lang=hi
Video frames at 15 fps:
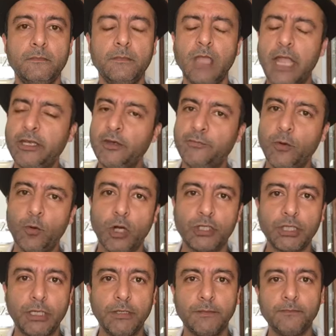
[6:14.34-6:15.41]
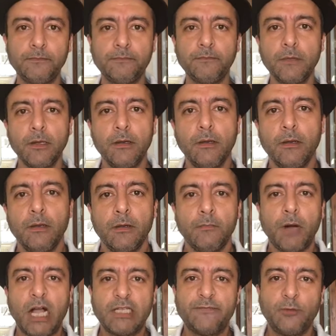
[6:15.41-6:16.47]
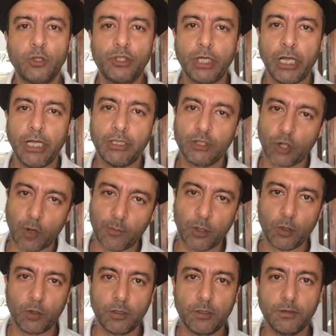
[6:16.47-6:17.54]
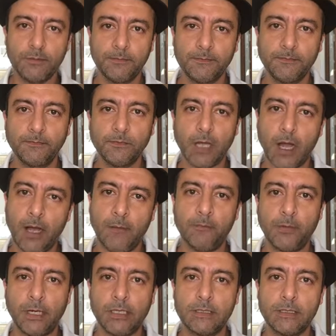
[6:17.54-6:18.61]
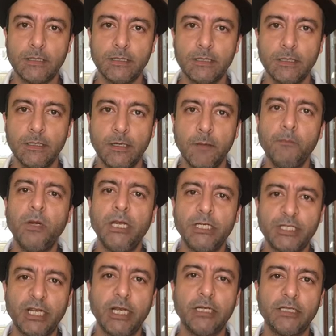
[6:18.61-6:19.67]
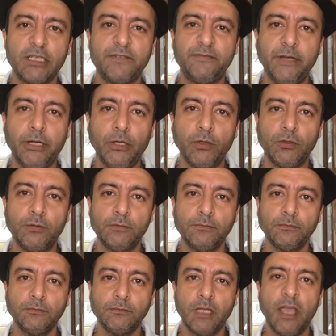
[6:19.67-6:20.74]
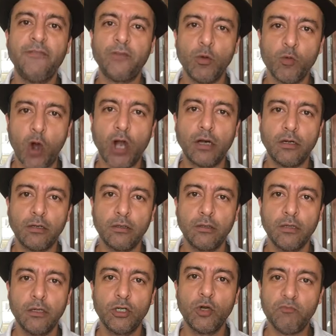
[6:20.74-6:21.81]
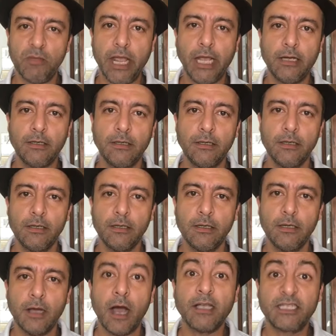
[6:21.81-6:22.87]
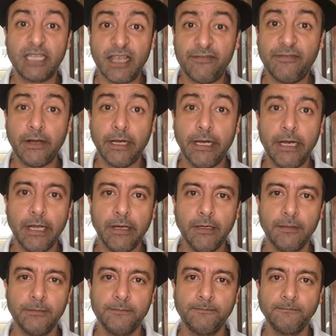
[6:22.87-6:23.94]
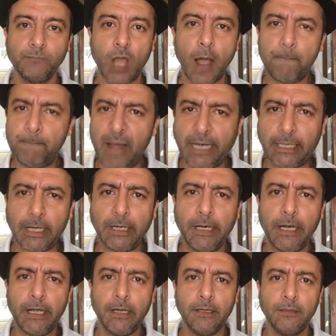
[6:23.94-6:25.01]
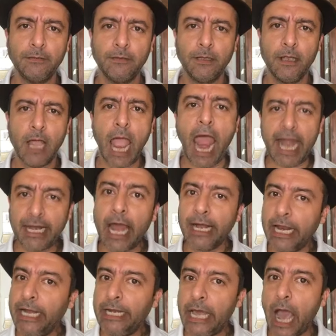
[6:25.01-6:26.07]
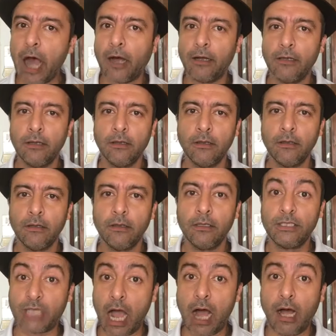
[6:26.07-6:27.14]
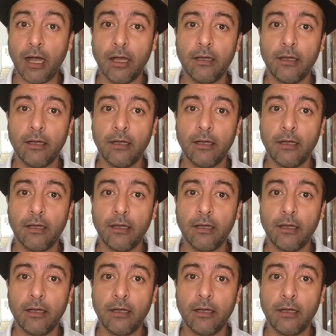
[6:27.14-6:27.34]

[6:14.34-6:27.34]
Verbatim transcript: थैंक यू फॉर वॉचिंग पांच फुट छह इंच रॉबिनहुड आम प्रेस प्लीज शेयर दिस वीडियो इफ यू वॉन्ट टू मेक अ सेफर इंडिया अ बेटर इंडिया एंड एन इंडिया जहां